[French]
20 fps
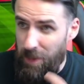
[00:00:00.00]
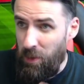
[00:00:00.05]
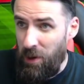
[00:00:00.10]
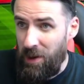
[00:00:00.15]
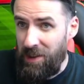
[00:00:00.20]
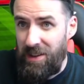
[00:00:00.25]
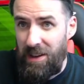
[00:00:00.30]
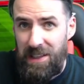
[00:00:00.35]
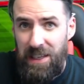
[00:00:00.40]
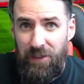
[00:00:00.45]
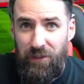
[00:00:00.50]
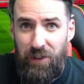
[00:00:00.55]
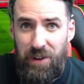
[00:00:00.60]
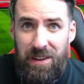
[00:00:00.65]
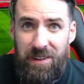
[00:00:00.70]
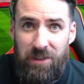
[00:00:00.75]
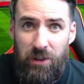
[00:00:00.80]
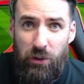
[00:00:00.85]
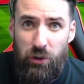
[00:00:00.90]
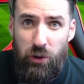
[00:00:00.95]
ça qui fait
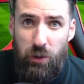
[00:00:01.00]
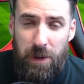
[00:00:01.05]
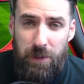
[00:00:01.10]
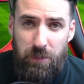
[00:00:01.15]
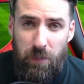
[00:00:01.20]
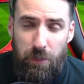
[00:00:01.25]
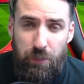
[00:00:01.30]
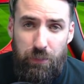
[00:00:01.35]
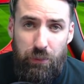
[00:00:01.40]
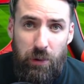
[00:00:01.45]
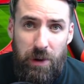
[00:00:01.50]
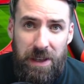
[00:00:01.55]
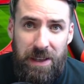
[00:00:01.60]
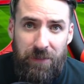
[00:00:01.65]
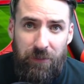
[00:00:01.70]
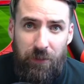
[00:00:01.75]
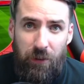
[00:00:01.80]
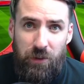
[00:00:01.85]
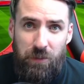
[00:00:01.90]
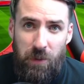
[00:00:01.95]
des centres complètement pourris,
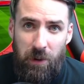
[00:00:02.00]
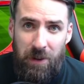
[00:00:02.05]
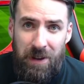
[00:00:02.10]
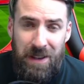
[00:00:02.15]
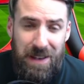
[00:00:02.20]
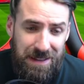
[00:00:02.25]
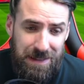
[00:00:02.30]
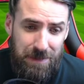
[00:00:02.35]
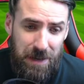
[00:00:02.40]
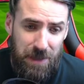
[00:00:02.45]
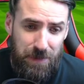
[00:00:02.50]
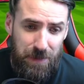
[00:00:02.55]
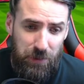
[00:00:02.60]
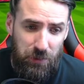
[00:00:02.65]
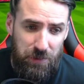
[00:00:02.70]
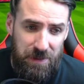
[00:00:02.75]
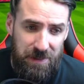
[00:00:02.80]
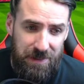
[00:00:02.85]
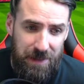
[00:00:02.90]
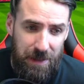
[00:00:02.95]
franchement. Ça marche pas
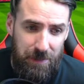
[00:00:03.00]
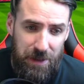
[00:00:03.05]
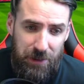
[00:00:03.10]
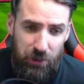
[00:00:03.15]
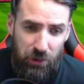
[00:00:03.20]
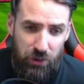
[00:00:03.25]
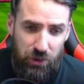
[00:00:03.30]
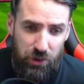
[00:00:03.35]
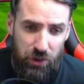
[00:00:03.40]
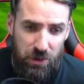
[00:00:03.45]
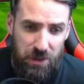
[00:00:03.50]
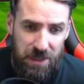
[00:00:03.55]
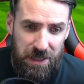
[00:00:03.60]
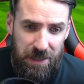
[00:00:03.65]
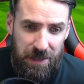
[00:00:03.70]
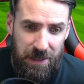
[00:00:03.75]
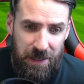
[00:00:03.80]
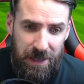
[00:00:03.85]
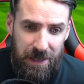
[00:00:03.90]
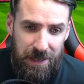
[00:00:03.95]
ton système, il est temps de
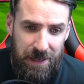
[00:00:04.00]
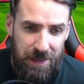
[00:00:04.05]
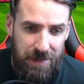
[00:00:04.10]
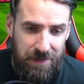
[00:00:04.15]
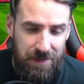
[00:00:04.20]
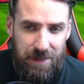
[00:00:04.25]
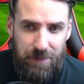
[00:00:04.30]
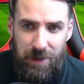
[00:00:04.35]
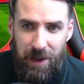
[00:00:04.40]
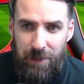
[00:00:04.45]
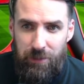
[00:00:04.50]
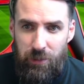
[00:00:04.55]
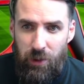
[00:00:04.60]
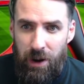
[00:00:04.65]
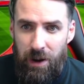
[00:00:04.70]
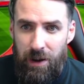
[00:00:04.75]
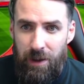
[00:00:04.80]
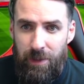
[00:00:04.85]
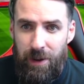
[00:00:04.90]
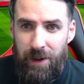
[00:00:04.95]
changer. Et les systèmes
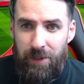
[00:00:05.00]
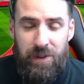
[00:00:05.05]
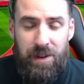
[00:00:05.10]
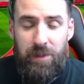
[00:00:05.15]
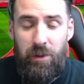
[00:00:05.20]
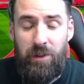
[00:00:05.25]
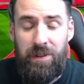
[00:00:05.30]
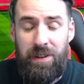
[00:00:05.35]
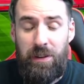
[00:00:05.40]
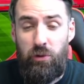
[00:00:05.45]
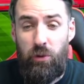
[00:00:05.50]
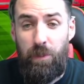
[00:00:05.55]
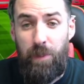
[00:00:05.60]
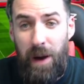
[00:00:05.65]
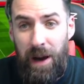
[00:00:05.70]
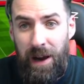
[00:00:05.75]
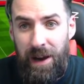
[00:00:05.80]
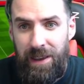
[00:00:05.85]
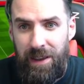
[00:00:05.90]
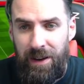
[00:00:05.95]
Rémois bah, évidemment, c'est toujours
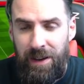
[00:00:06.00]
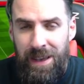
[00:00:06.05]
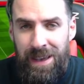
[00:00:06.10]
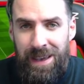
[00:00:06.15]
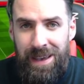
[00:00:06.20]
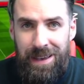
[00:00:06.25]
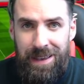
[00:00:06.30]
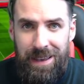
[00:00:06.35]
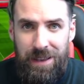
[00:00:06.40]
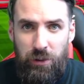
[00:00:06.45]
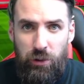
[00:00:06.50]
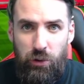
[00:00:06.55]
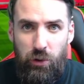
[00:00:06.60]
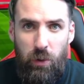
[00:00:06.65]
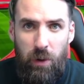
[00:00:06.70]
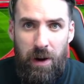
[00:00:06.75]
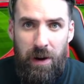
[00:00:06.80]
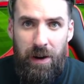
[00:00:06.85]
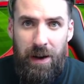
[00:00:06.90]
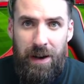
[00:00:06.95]
pareil. Hein.
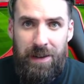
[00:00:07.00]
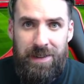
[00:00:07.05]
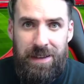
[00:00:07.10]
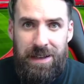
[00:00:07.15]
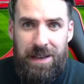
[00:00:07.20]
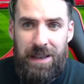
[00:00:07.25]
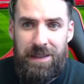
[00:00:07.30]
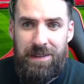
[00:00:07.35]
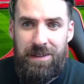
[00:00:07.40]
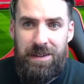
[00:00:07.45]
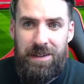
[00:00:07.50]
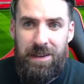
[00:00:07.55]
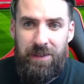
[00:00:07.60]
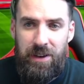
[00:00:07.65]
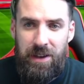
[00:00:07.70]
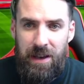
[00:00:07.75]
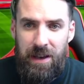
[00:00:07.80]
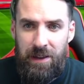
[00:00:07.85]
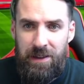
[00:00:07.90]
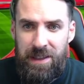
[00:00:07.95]
K2-3-1 assez classique
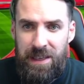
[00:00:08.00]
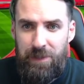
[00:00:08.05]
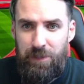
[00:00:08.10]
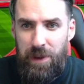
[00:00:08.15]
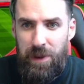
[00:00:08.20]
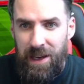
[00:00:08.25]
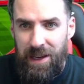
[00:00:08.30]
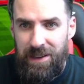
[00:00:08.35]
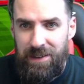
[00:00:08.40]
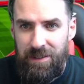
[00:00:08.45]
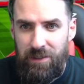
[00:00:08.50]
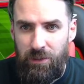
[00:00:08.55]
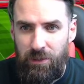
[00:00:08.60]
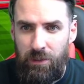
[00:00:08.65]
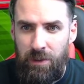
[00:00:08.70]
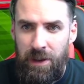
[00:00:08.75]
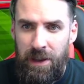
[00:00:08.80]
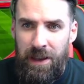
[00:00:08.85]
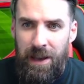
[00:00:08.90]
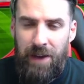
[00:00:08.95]
avec une équipe
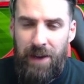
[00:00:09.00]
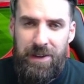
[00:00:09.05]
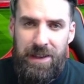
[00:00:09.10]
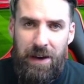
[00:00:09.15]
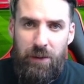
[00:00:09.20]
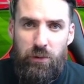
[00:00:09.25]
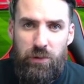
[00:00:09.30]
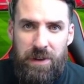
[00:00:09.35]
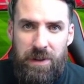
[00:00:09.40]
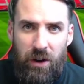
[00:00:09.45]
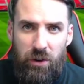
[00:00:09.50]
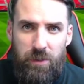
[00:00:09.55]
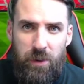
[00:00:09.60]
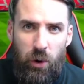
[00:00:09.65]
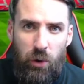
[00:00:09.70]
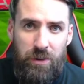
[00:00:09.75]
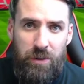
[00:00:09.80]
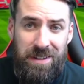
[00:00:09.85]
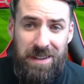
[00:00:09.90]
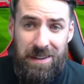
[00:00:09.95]
hérisson, avec un Houdin
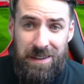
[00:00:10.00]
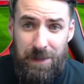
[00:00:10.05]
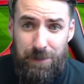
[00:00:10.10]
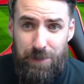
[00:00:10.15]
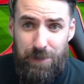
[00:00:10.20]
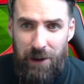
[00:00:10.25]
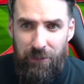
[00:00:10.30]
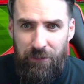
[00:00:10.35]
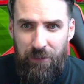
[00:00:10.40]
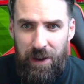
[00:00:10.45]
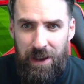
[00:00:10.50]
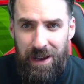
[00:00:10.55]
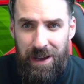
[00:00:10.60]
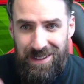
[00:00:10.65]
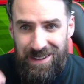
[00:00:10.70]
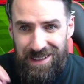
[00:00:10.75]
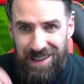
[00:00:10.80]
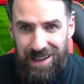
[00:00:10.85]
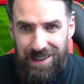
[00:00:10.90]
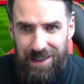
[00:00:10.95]
numéro 10 qui était parfait, un
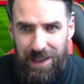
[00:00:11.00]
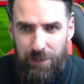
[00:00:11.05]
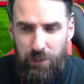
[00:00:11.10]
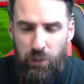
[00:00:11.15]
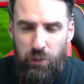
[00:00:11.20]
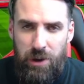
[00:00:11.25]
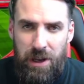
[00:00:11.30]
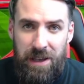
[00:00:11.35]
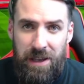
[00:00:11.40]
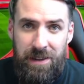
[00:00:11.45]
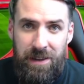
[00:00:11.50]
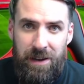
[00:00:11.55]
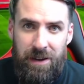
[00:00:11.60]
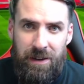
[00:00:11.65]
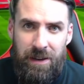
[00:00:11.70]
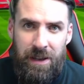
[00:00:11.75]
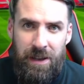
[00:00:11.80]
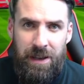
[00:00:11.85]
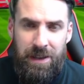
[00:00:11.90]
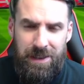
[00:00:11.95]
très très bon
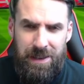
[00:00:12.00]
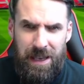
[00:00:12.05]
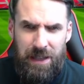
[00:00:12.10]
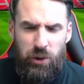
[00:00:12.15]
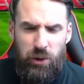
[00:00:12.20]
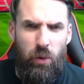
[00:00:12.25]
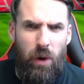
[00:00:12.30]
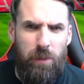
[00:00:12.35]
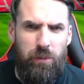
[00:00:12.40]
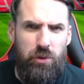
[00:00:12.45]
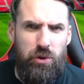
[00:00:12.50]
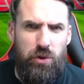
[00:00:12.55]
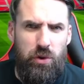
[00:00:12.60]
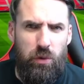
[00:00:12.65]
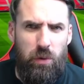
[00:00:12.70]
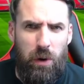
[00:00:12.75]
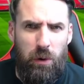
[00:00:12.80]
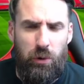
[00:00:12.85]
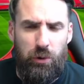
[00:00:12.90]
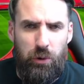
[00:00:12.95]
Boulaïdia, qui a 3 buts, je
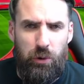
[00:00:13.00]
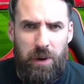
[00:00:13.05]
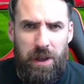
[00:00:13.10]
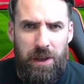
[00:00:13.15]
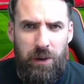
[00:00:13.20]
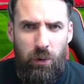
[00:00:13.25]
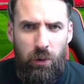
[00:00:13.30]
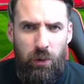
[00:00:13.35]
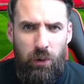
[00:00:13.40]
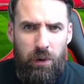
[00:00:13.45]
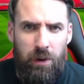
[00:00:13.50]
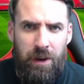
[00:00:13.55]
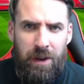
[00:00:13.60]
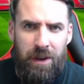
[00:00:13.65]
crois, contre les gros.